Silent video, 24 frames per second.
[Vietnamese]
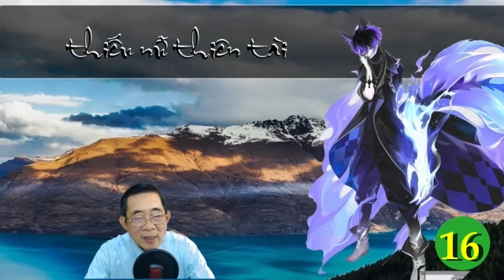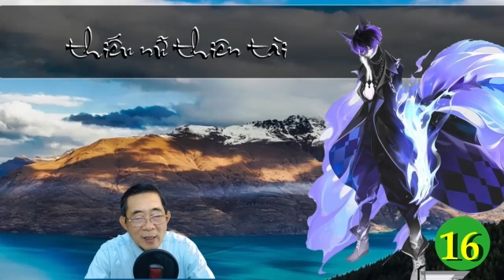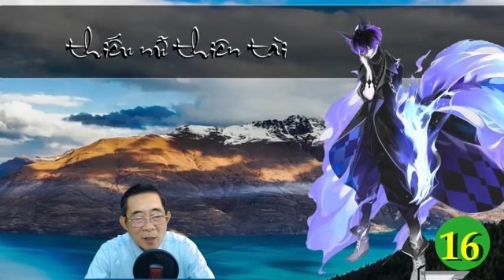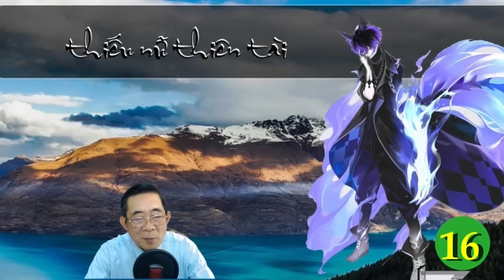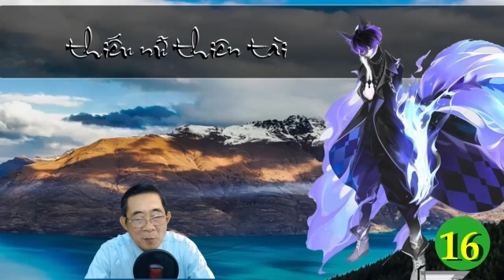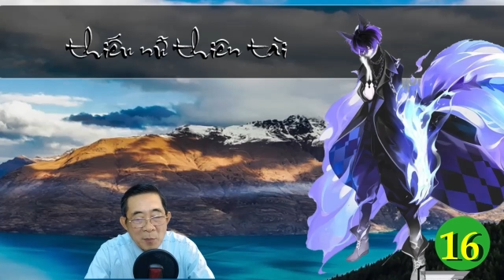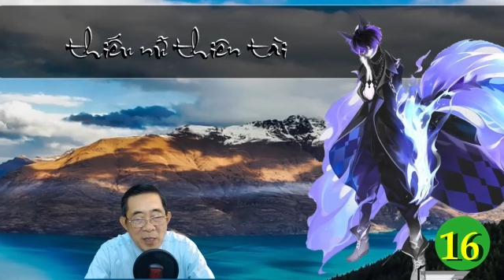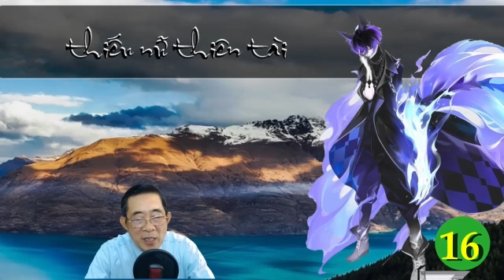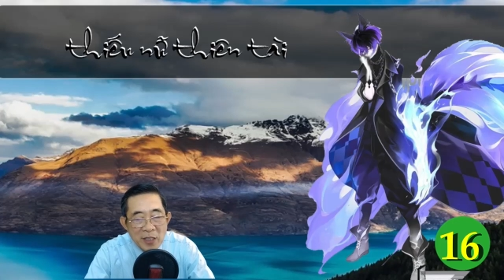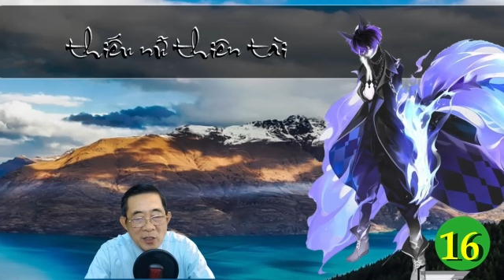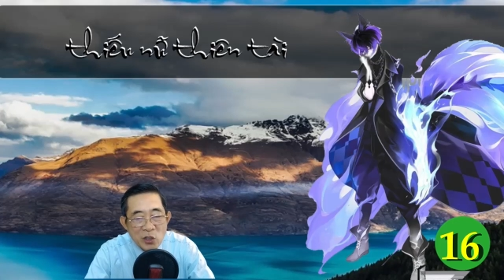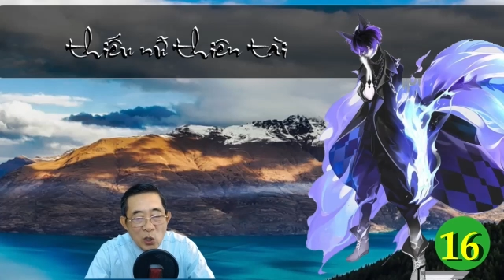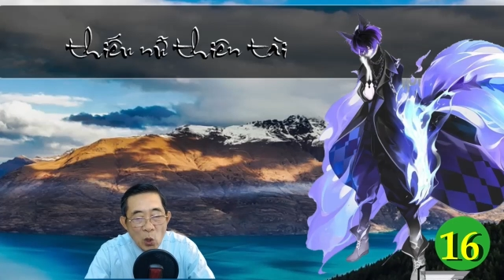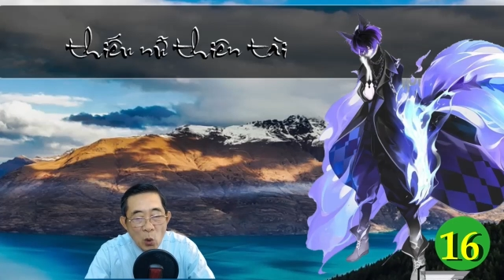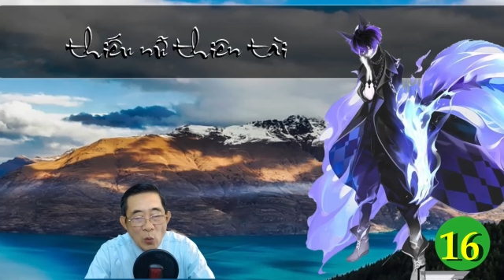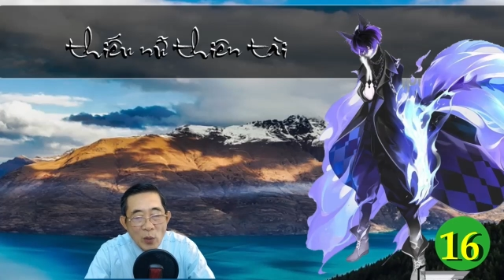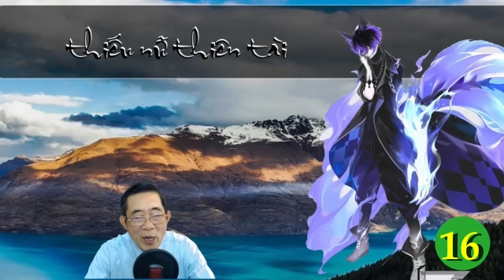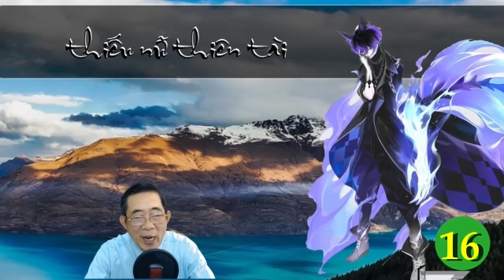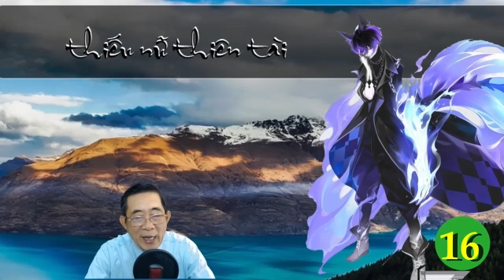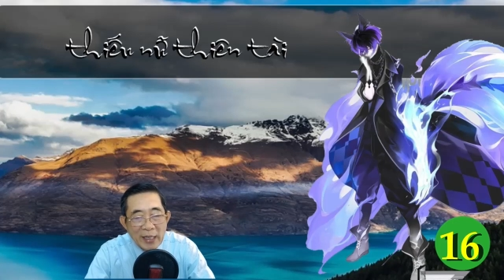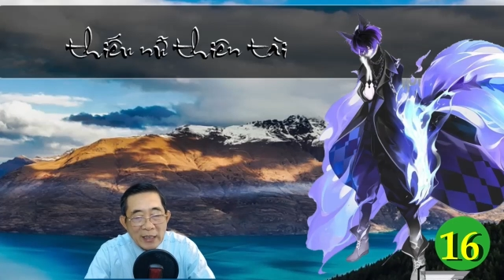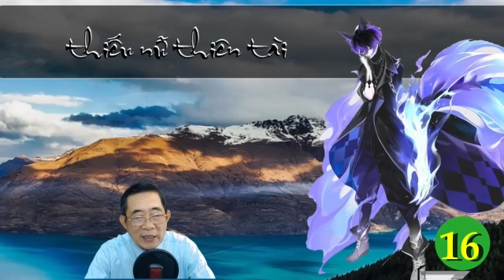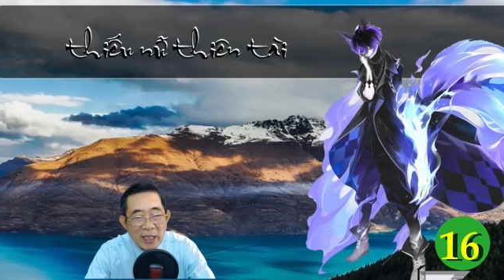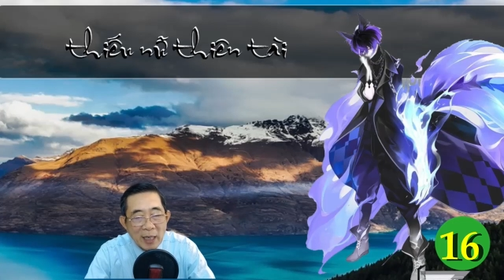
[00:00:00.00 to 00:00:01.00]
biến chỗ
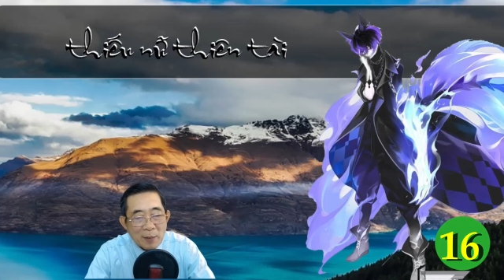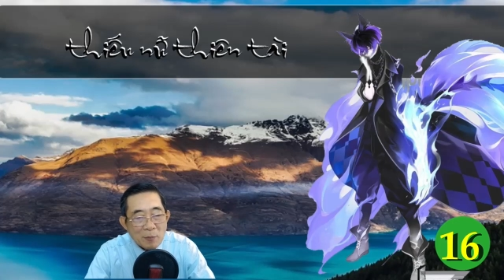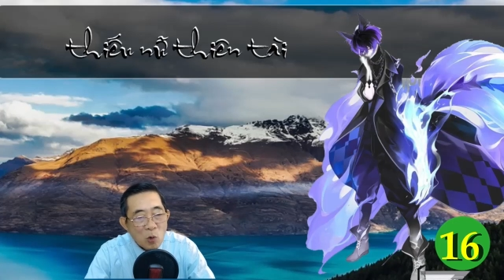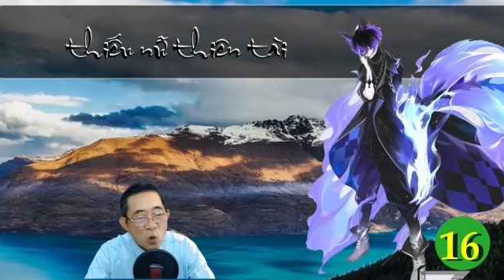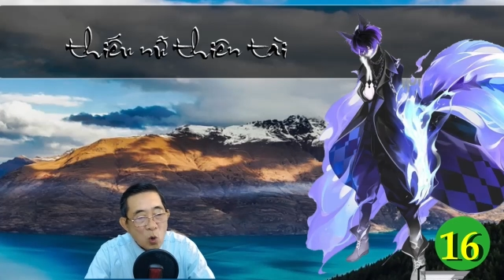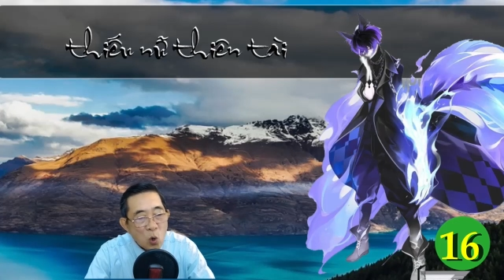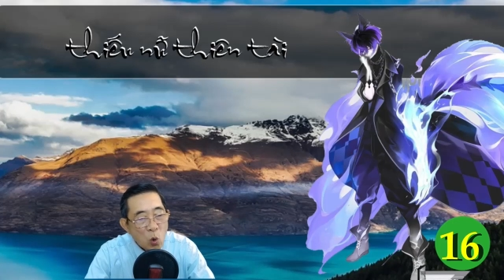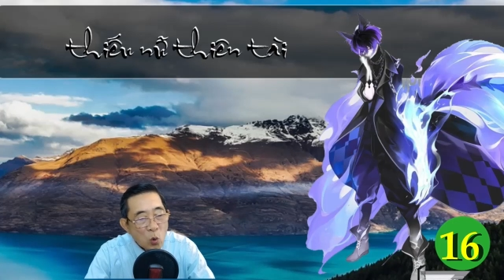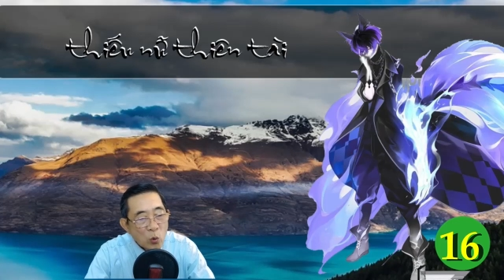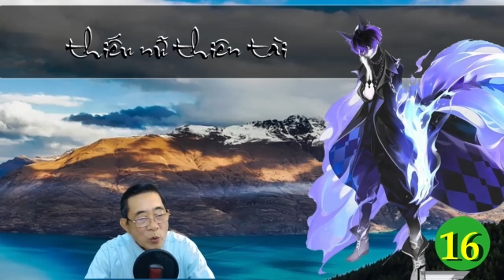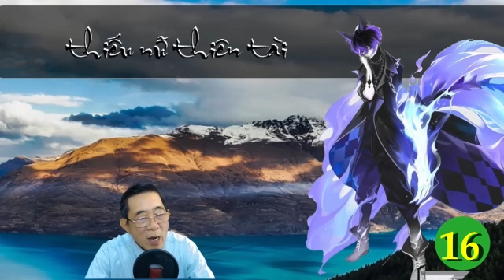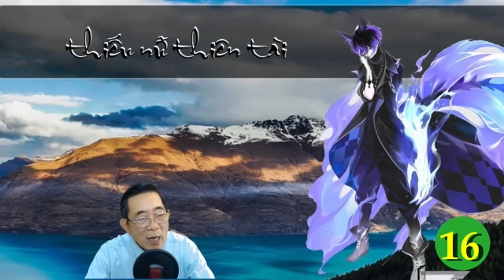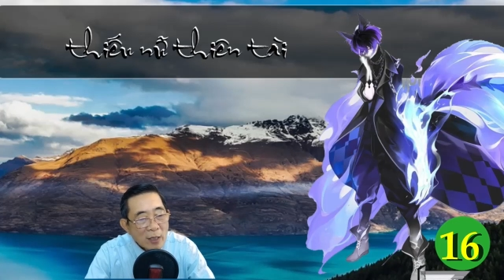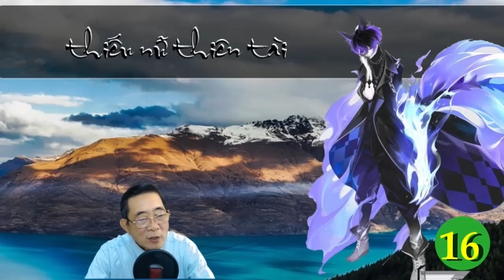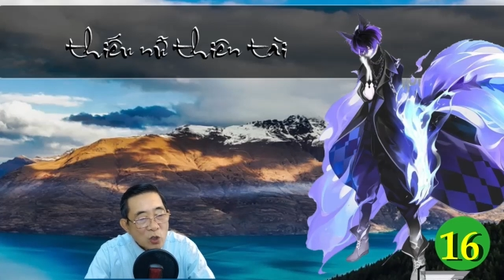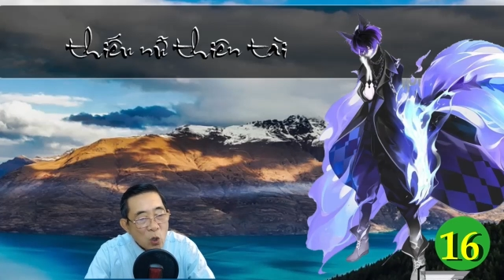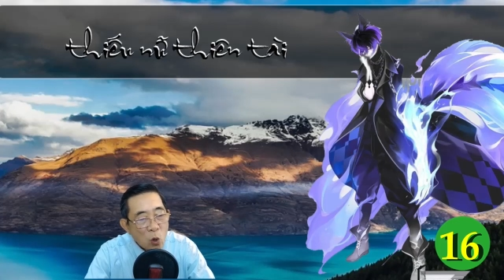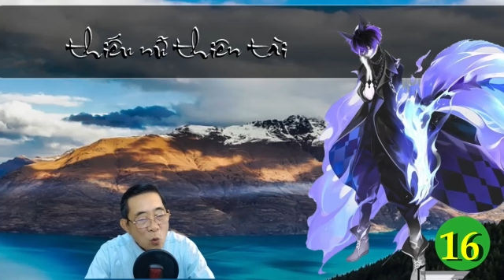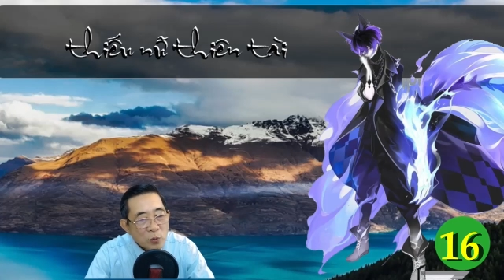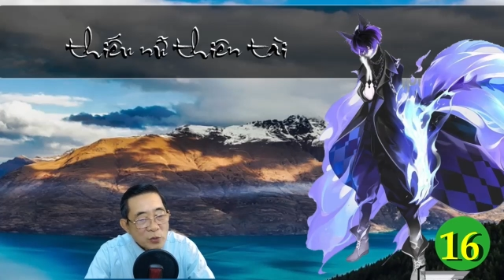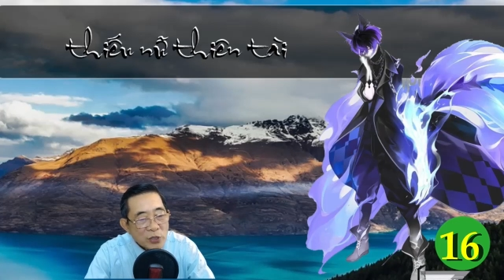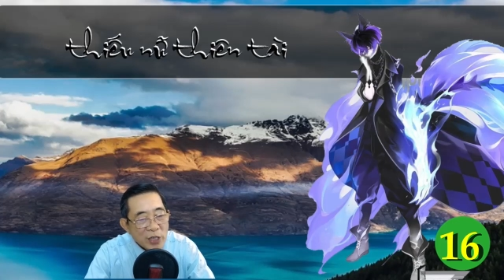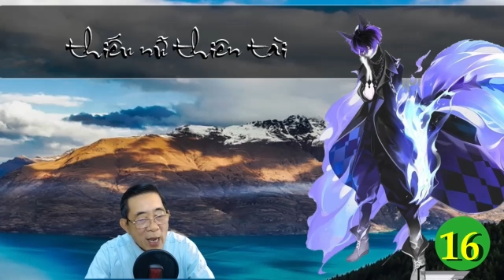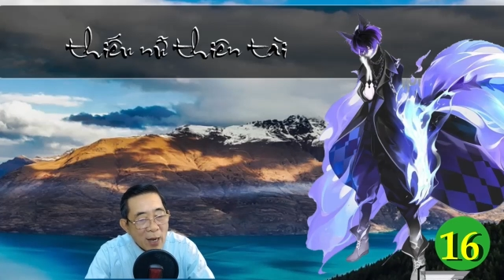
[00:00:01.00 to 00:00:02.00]
này thành một khu đất tốt
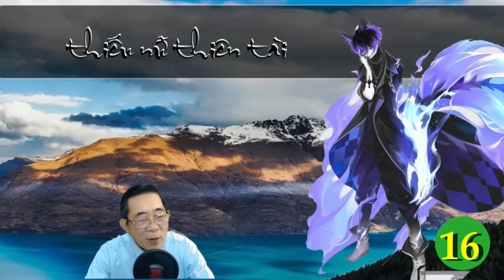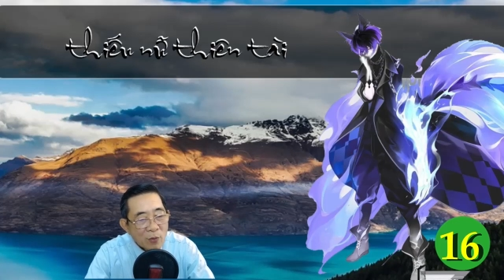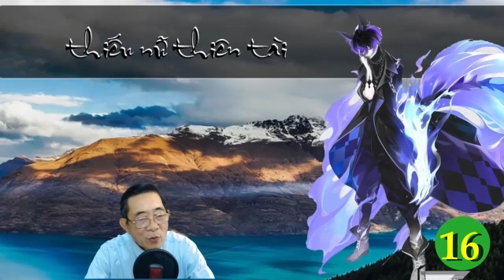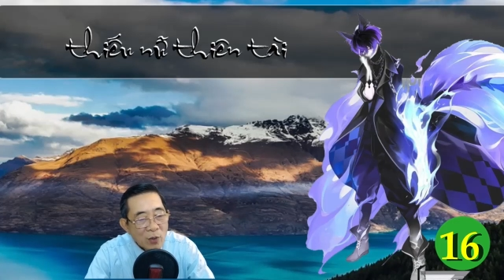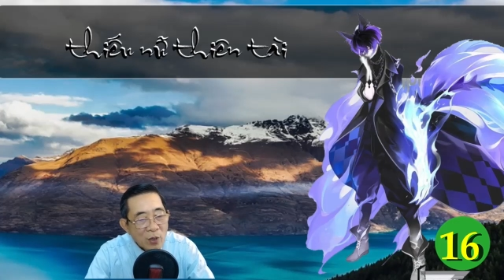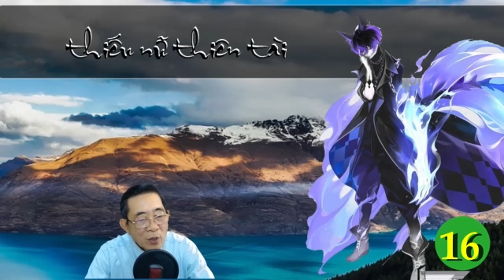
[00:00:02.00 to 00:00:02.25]
sao?